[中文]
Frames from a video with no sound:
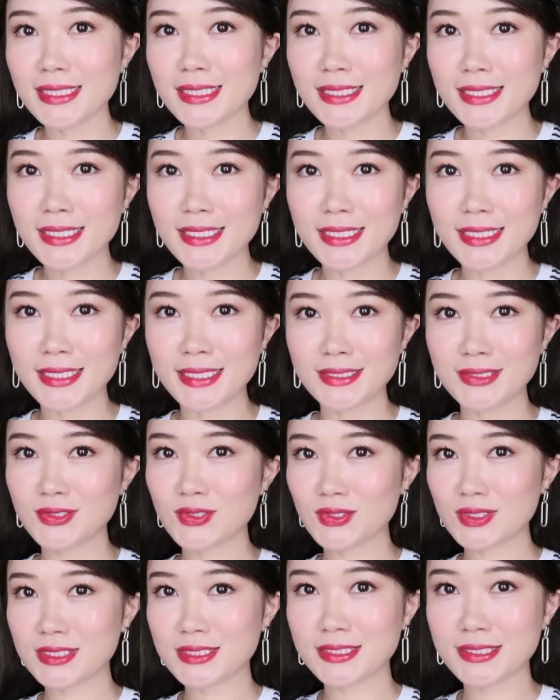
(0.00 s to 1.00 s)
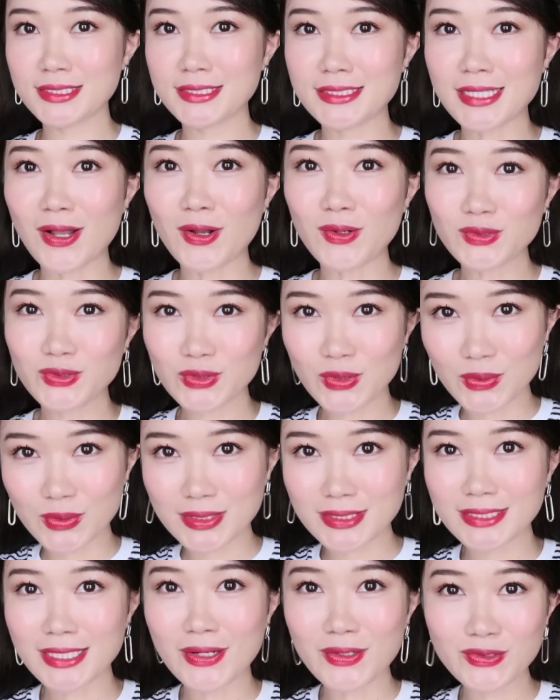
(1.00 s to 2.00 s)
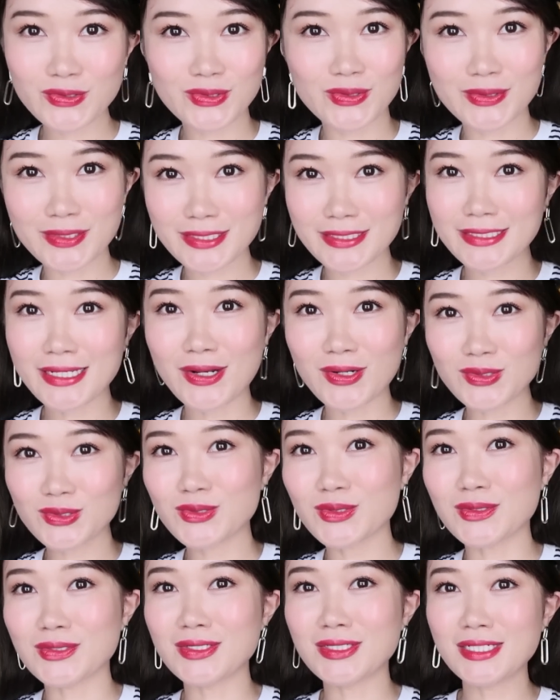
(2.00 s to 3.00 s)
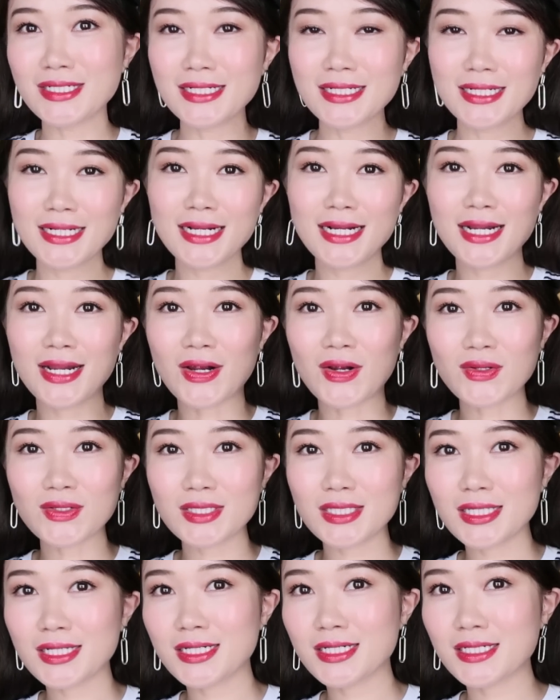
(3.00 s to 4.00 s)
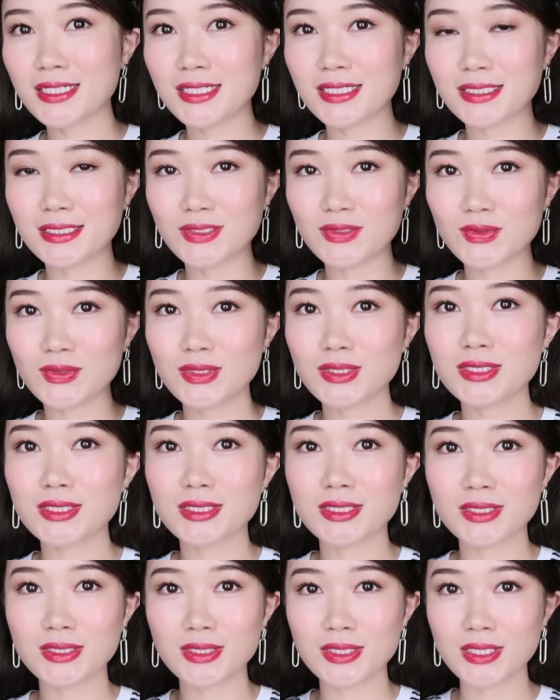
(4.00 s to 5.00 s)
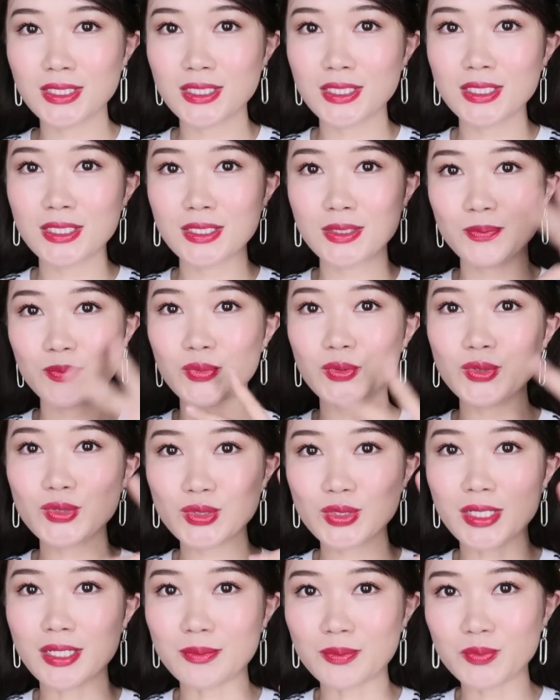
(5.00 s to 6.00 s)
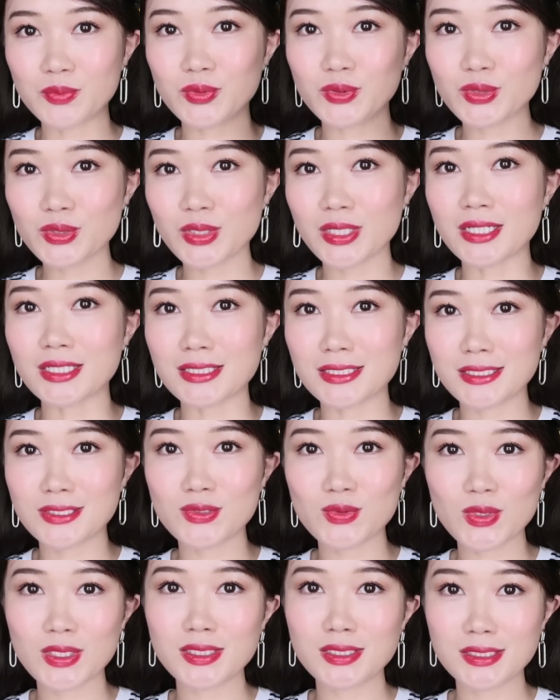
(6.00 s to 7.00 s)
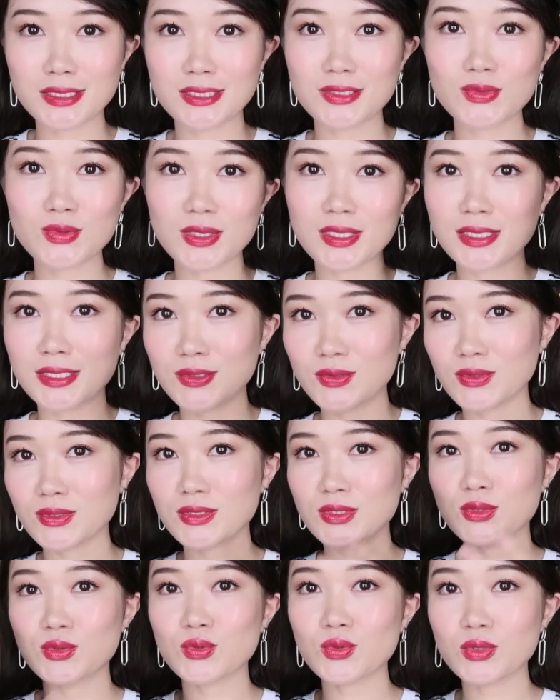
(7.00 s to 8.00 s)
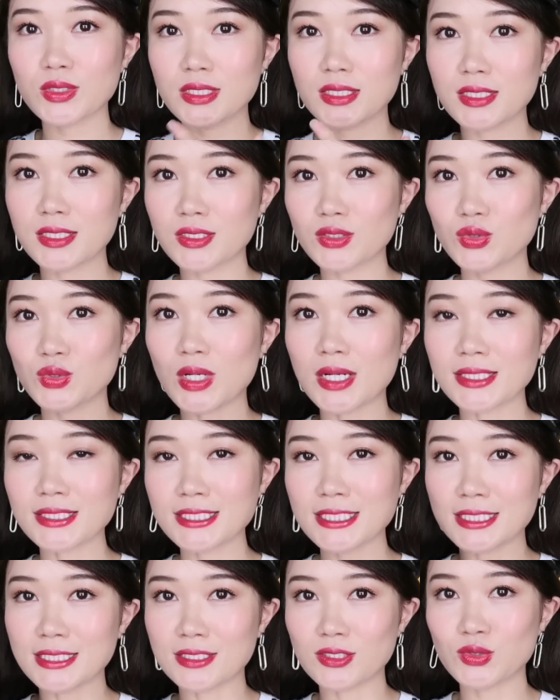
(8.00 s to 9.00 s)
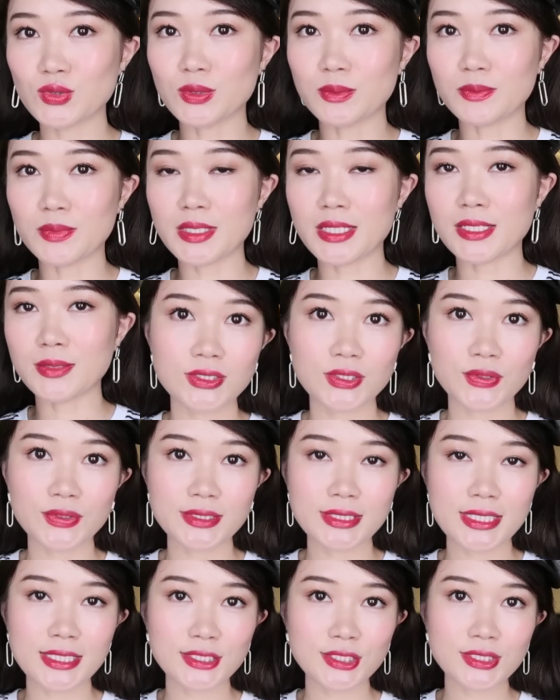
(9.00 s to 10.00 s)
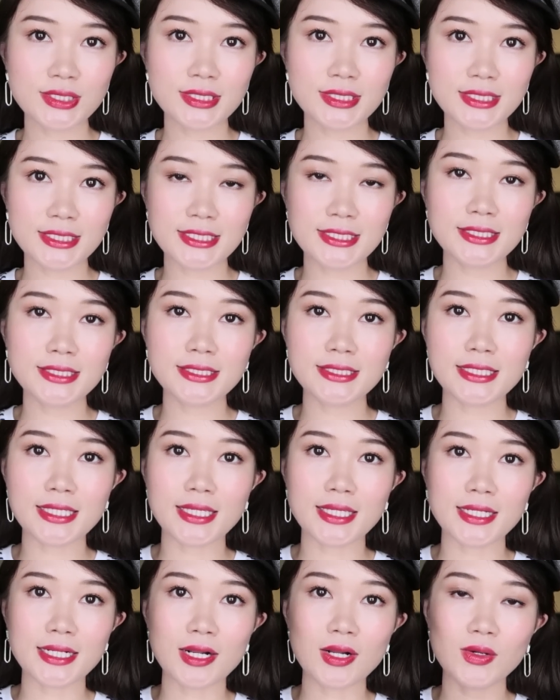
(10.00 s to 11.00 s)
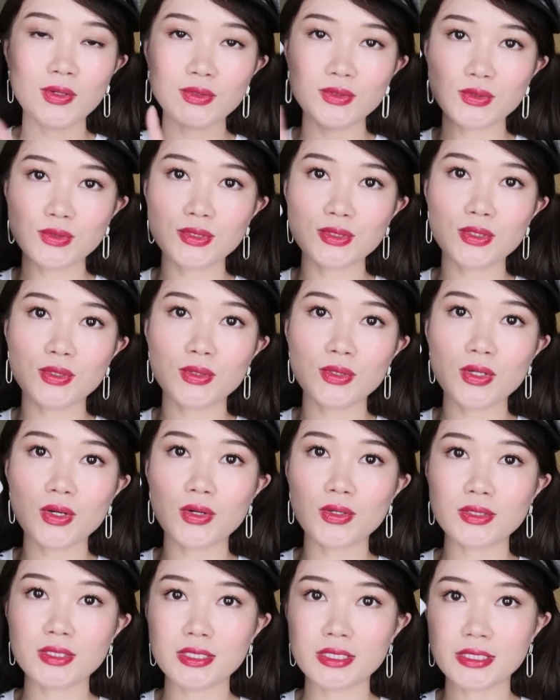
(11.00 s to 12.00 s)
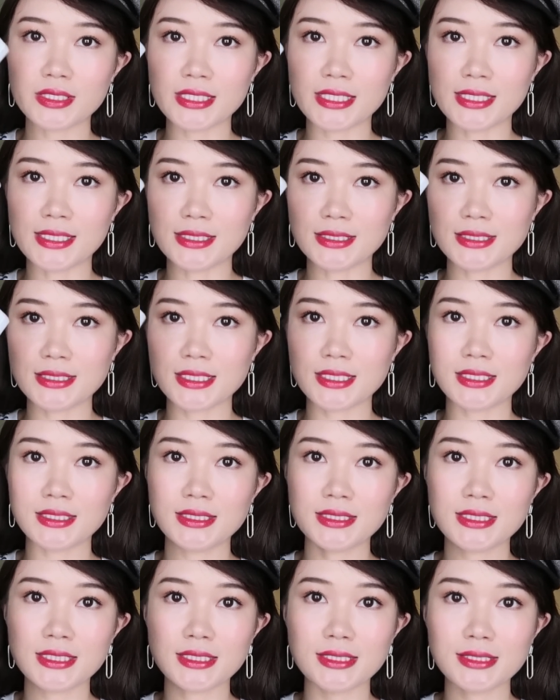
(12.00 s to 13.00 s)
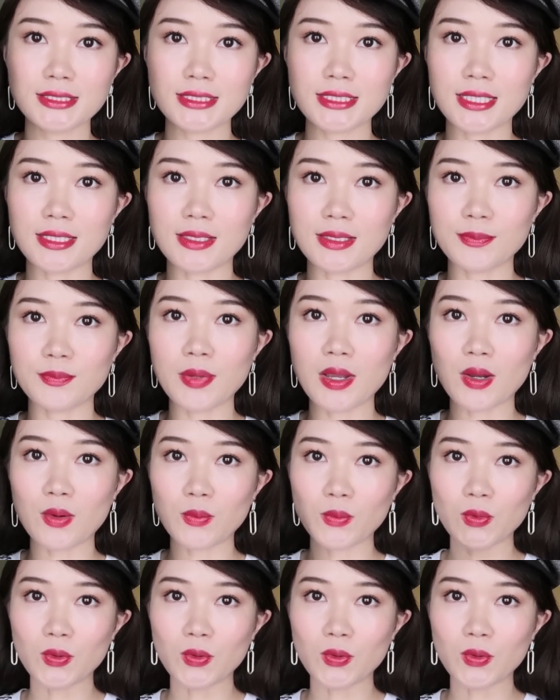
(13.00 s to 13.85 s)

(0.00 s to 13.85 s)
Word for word: 第一个就是消肿、消肿、消肿，然后第二个就是补水、补水、滋润、滋润，就是做一个妆前的准备。首先是清洁，然后就是用 c o l d a l y 的这个清洁泡